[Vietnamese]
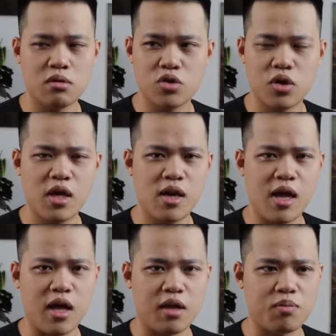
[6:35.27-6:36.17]
Cho nên
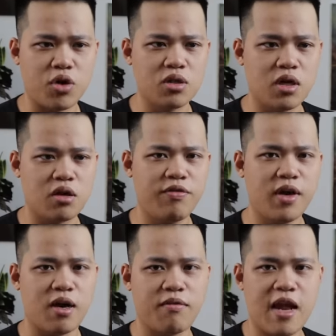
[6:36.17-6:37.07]
là mọi người có
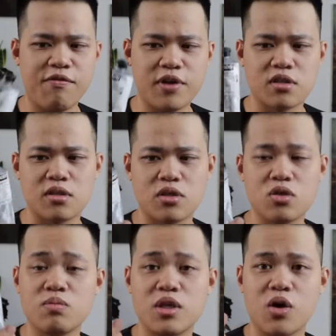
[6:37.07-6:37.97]
vẻ đa phần sử
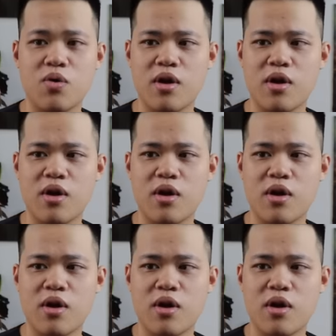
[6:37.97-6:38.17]
dụng nhiều